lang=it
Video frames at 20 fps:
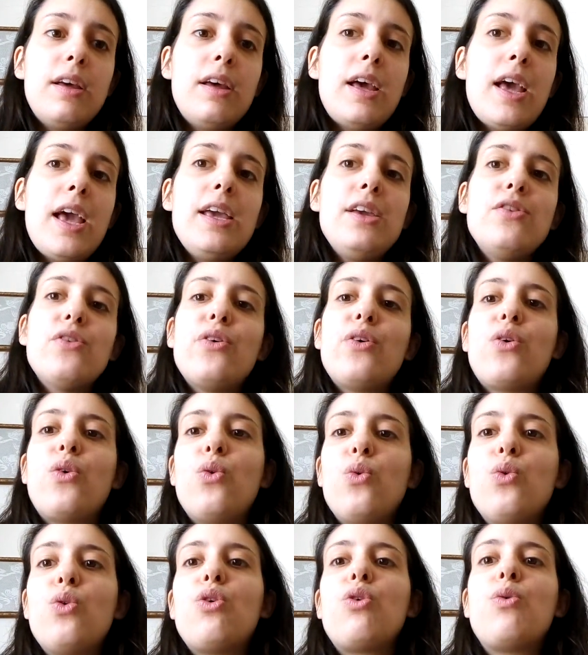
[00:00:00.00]
E io ero
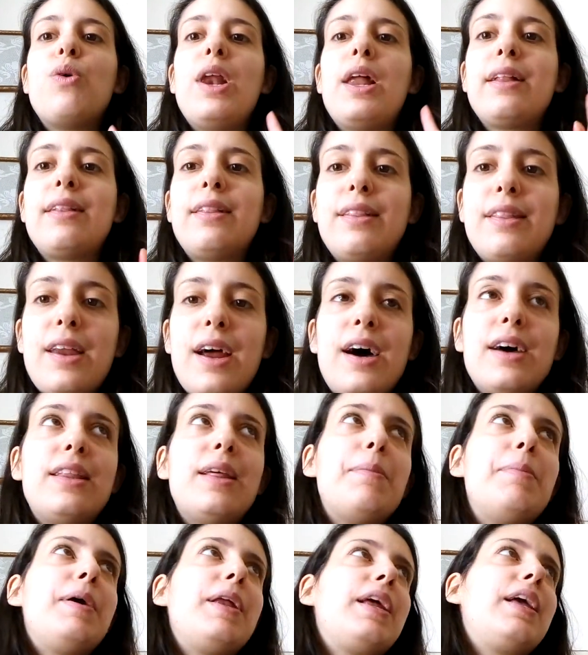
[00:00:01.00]
lungo quella
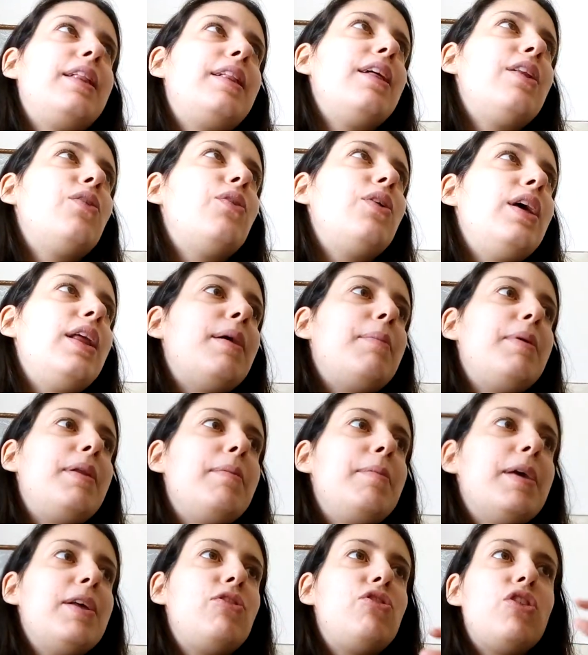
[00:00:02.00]
strada perché se non era per i
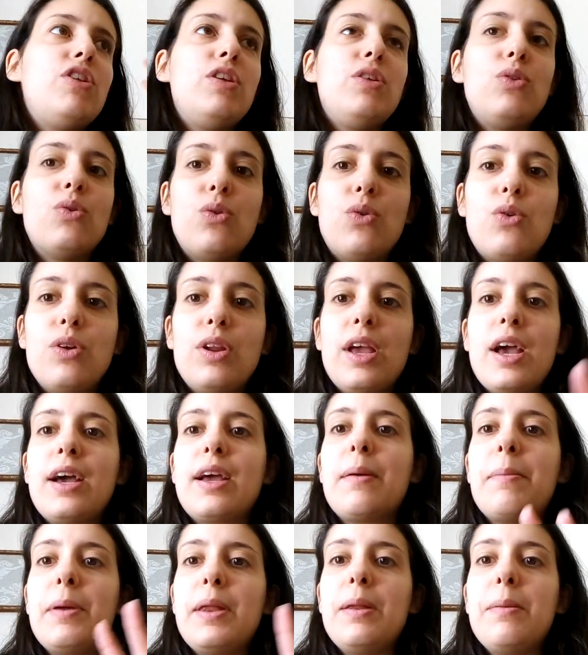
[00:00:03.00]
miei genitori,
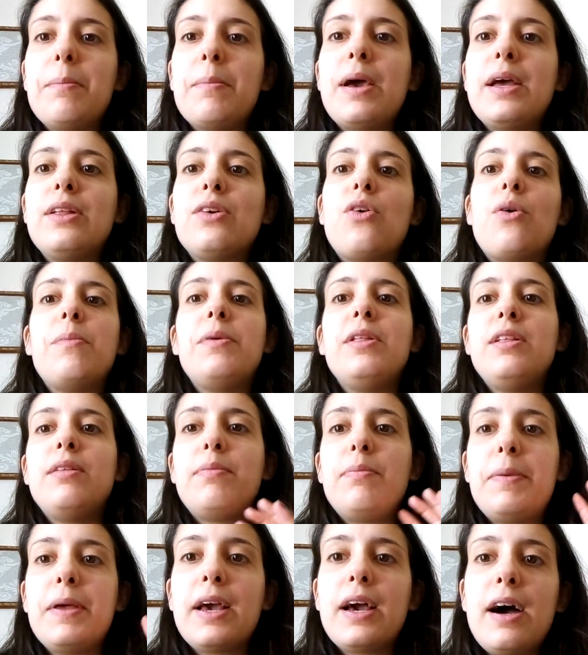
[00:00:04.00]
anche per il medico, mi
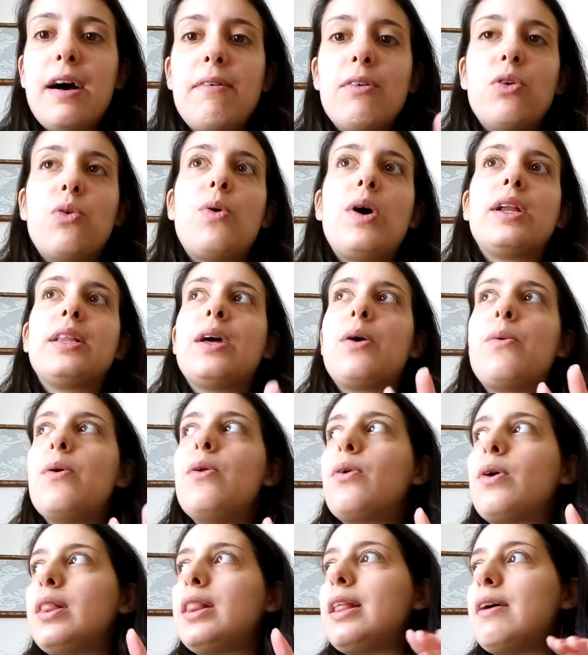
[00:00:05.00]
spiegavano guarda
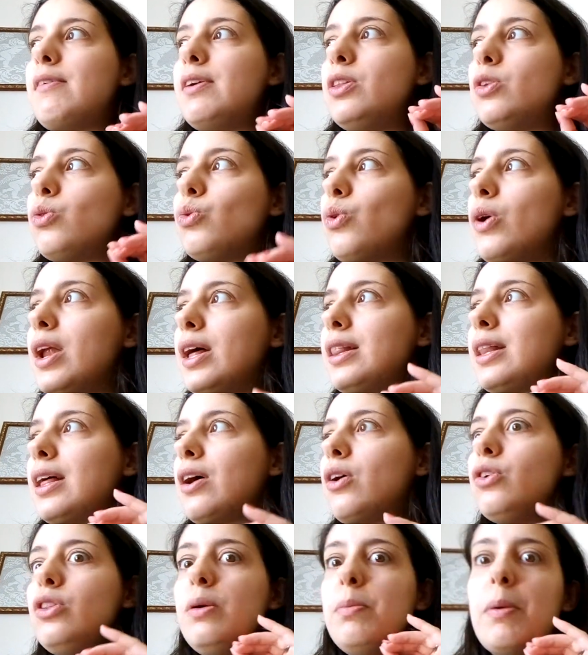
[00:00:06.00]
quello che stai avendo tu è un
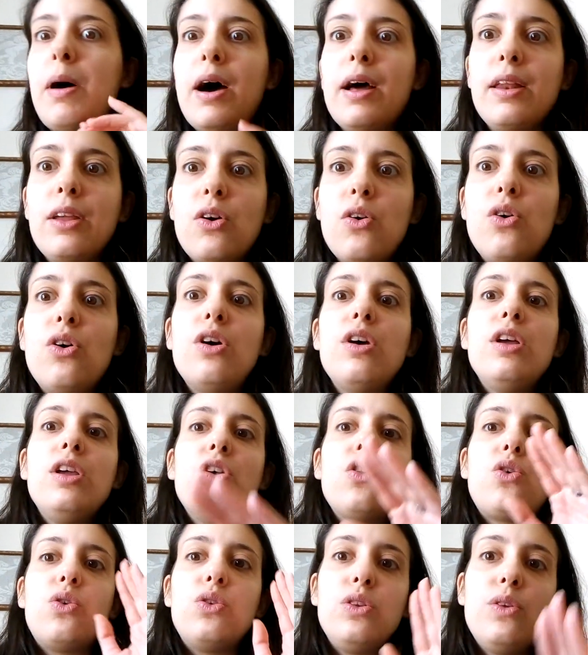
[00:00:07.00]
attacco di panico,
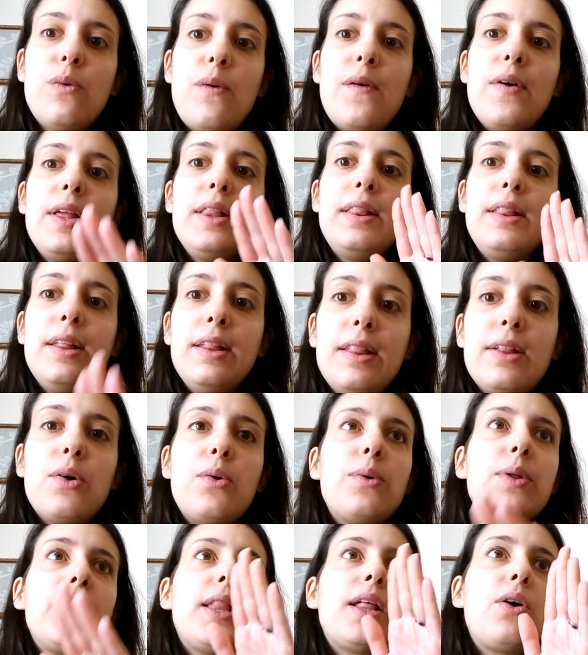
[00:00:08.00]
io continuavo a insistere
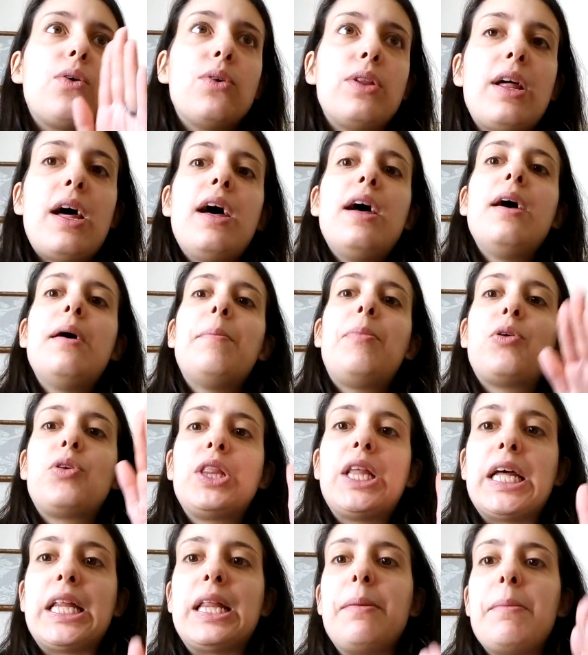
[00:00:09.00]
con questa cosa,
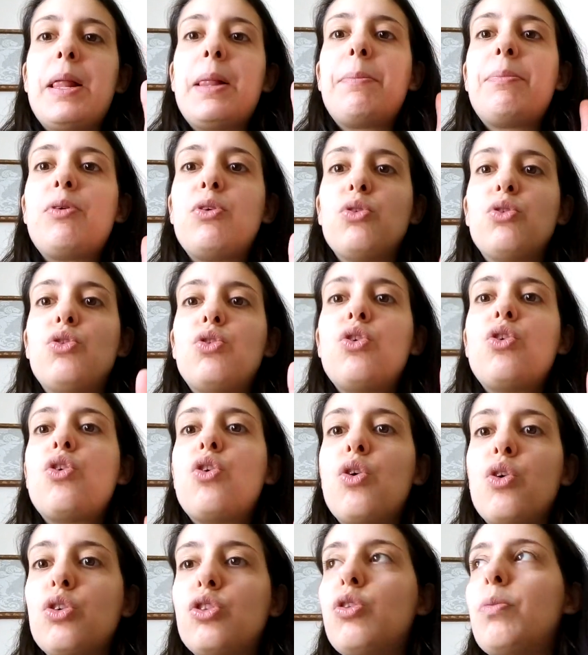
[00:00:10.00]
portatemi al pronto
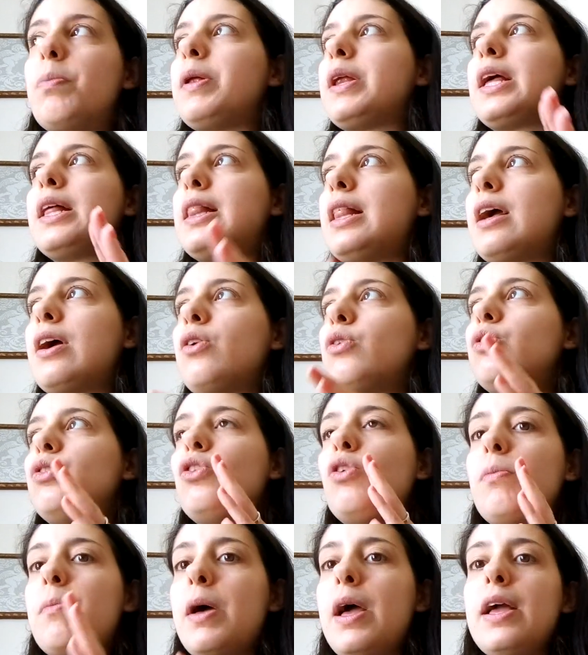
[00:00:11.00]
soccorso perché
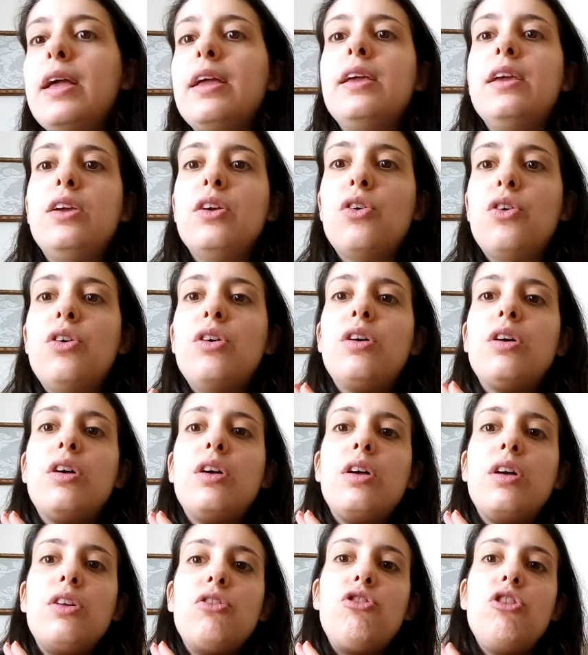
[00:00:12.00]
secondo me io
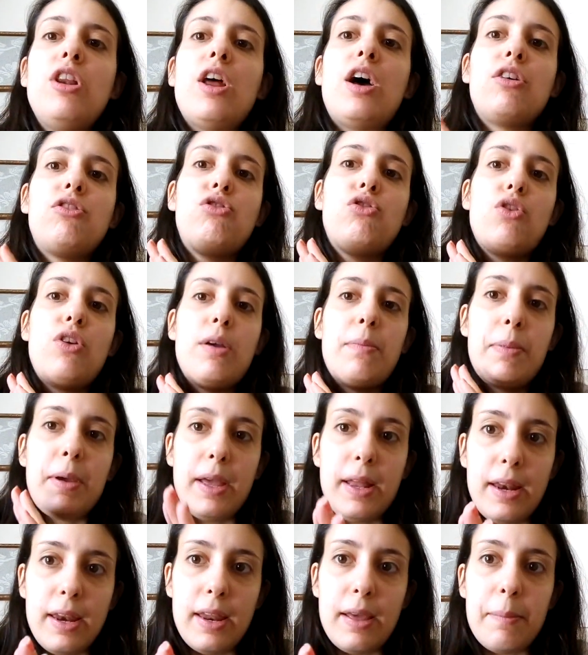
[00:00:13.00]
ci lascio le
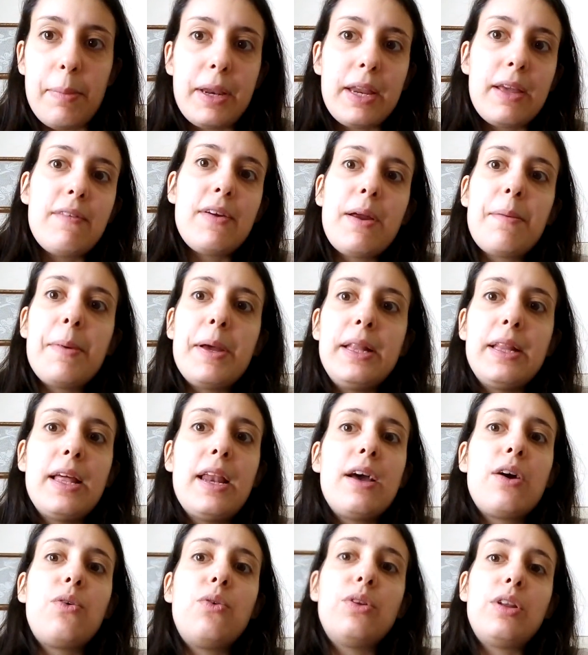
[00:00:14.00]
penne perché veramente è
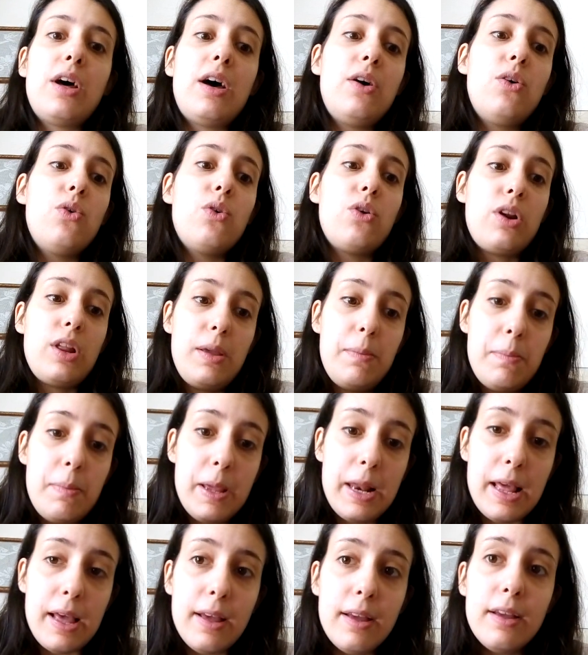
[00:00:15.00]
una cosa
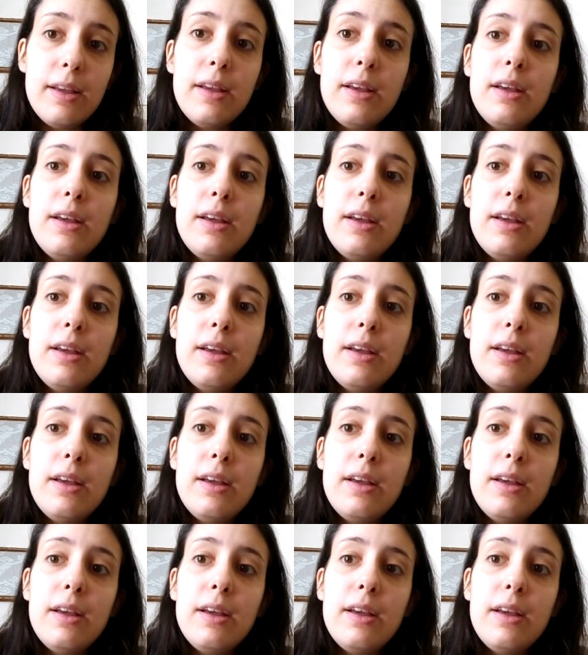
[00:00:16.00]
orribile.